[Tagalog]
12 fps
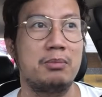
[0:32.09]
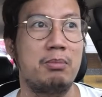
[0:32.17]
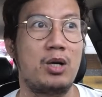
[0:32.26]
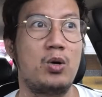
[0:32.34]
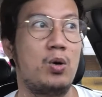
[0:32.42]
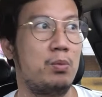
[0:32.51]

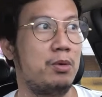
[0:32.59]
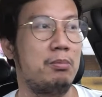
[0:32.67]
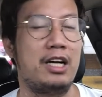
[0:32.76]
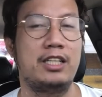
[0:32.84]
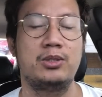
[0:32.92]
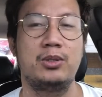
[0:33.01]
Bago ako
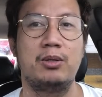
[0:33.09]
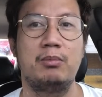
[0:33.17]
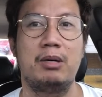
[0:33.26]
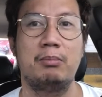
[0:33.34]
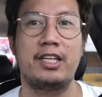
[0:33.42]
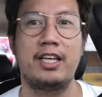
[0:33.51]
pumasok
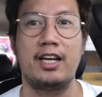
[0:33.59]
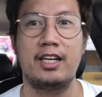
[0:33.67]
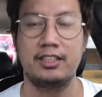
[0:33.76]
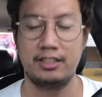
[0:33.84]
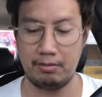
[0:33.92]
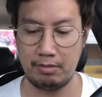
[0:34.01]
mamaya
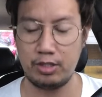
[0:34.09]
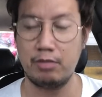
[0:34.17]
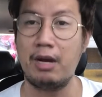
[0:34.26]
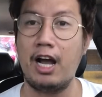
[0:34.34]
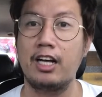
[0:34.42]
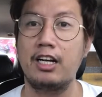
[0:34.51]
kasi medyo
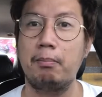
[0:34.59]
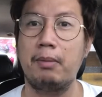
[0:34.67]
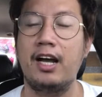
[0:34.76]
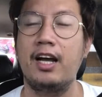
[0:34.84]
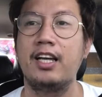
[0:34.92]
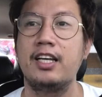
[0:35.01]
maaga
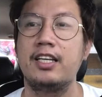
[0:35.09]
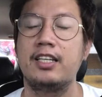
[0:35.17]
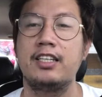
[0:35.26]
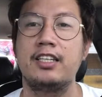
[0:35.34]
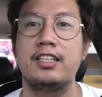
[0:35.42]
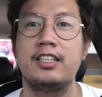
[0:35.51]
pa
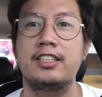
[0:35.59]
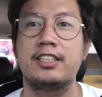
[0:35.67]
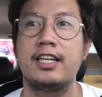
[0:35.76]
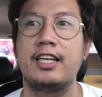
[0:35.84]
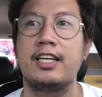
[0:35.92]
is